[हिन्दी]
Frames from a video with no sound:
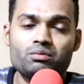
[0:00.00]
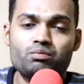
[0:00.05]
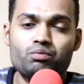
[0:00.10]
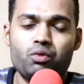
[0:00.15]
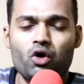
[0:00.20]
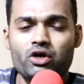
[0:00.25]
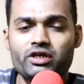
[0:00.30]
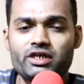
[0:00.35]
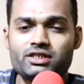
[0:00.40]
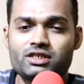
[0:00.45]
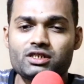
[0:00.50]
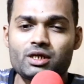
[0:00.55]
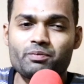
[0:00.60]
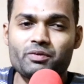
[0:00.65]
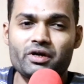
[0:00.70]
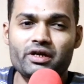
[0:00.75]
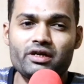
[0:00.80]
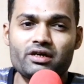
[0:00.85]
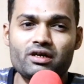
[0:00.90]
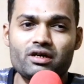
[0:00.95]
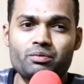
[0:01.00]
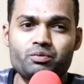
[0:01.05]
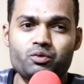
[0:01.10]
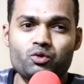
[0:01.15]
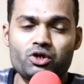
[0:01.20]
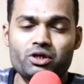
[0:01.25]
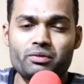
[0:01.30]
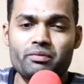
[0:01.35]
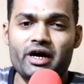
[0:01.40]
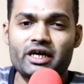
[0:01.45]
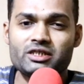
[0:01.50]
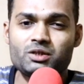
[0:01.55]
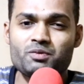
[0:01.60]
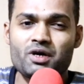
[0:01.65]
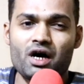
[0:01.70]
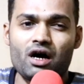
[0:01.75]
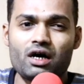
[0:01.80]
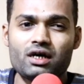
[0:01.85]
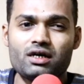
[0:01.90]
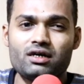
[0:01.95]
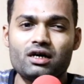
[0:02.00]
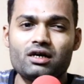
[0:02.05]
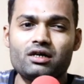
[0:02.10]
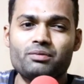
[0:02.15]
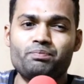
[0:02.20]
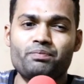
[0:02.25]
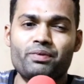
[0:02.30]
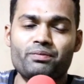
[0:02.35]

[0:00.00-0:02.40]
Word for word: बहुत डिस्टर्ब करेंगे पूरे मैच में अगर